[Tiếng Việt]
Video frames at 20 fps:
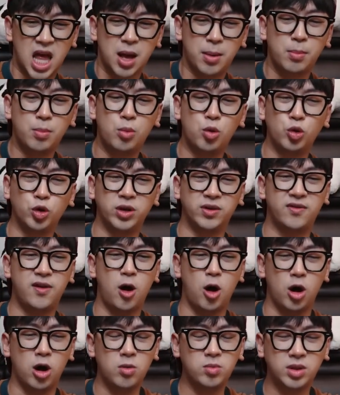mùi
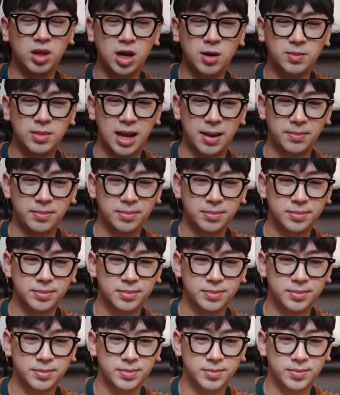vỏ không thơm lắm
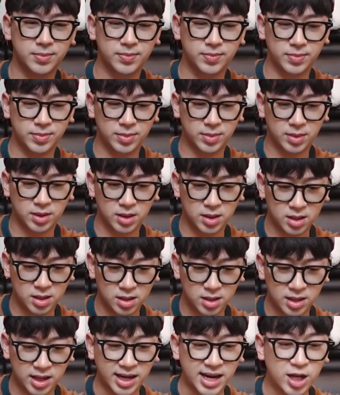
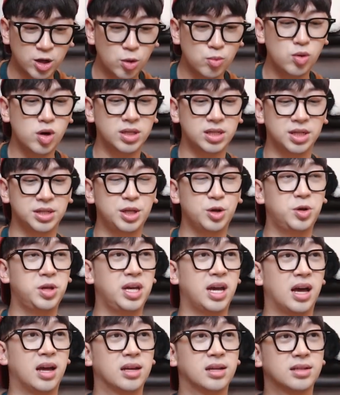cái này cũng mua ở dưới siêu thị
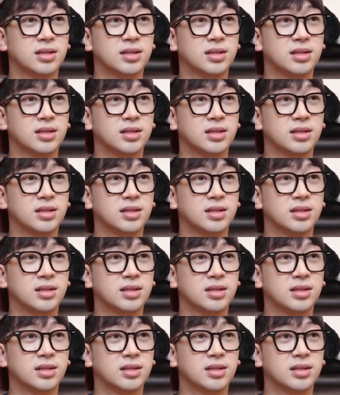à